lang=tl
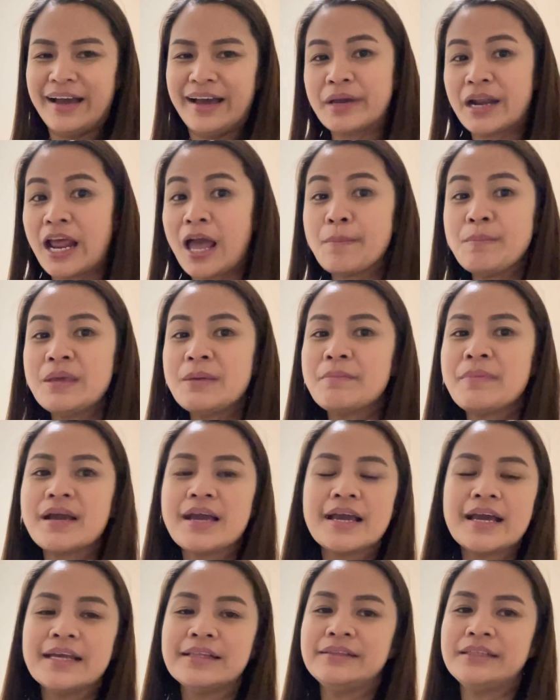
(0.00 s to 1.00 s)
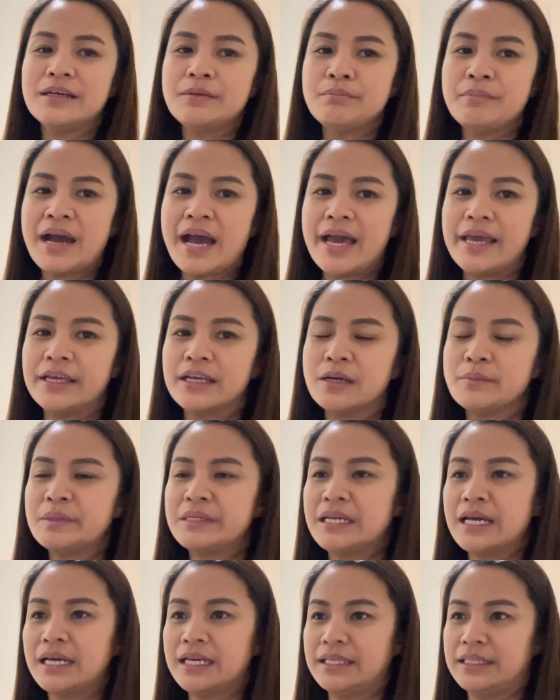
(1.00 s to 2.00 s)
Maraming magagandang bahay
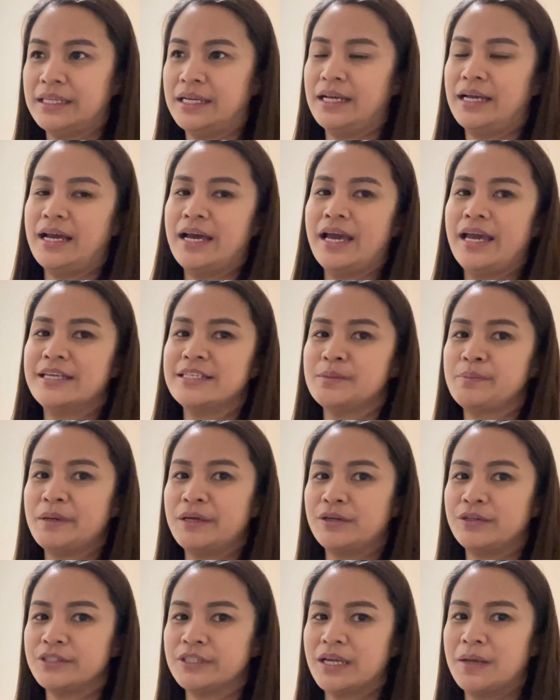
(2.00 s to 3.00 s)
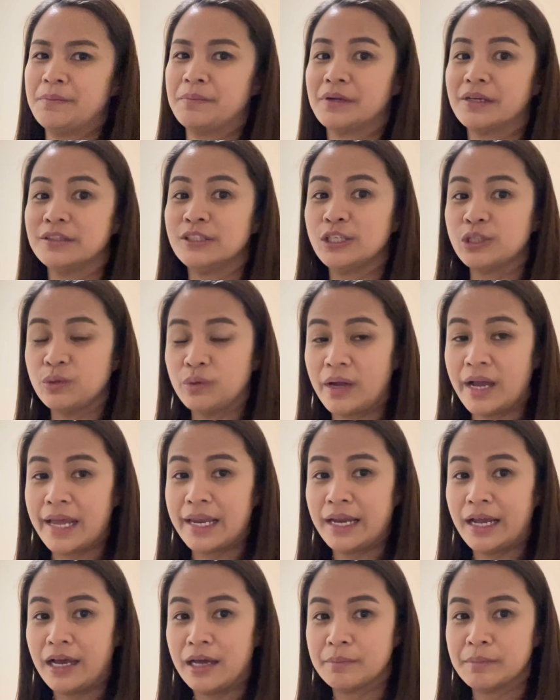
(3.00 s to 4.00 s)
kami nakita guys, pero syempre dito nga
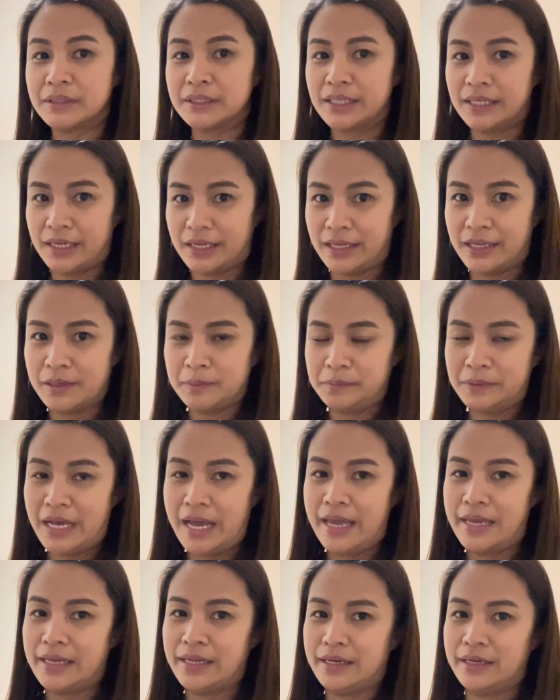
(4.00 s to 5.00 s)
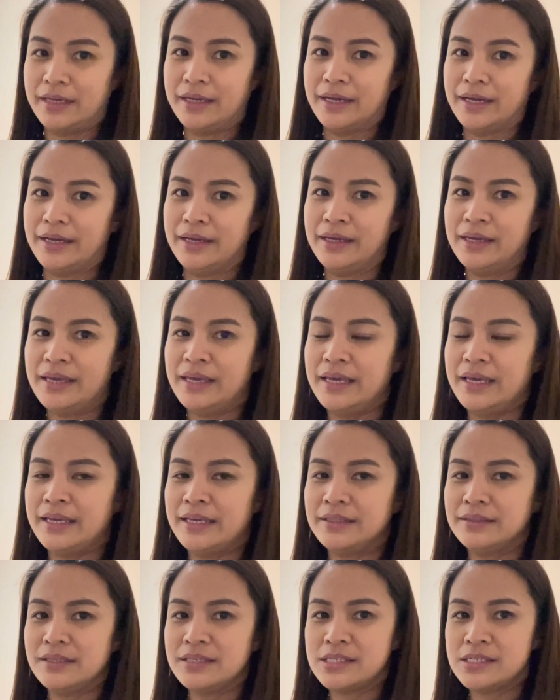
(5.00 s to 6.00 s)
lang kami tinanggap dahil nga
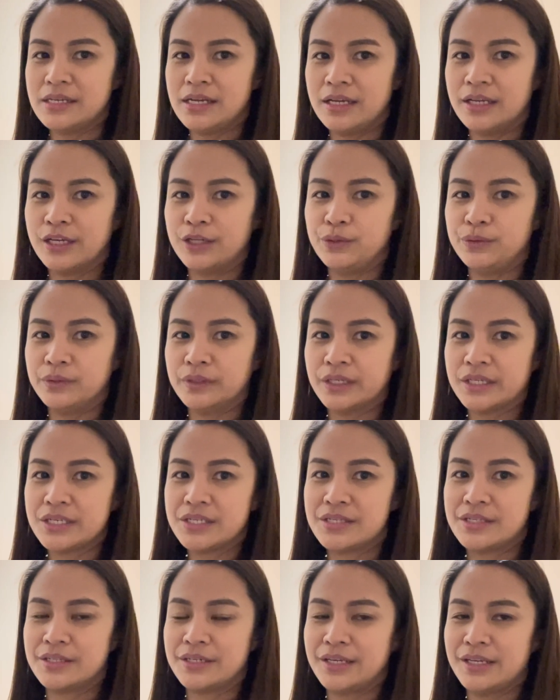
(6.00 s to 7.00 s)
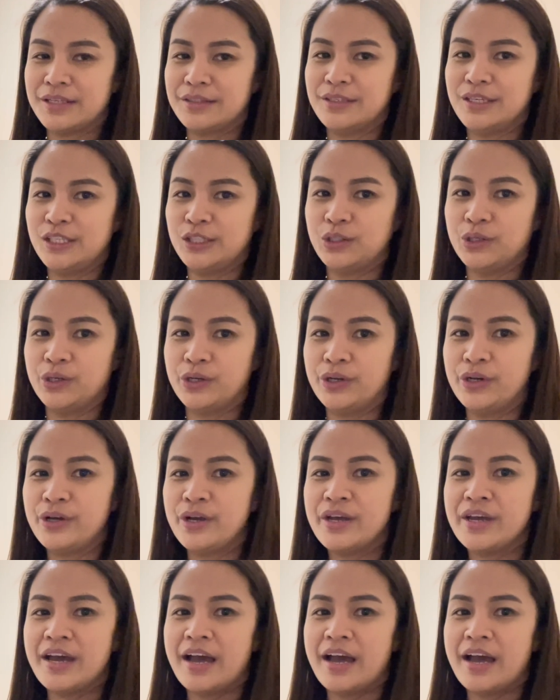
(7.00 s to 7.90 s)
hindi sila ganun ka-strict dito.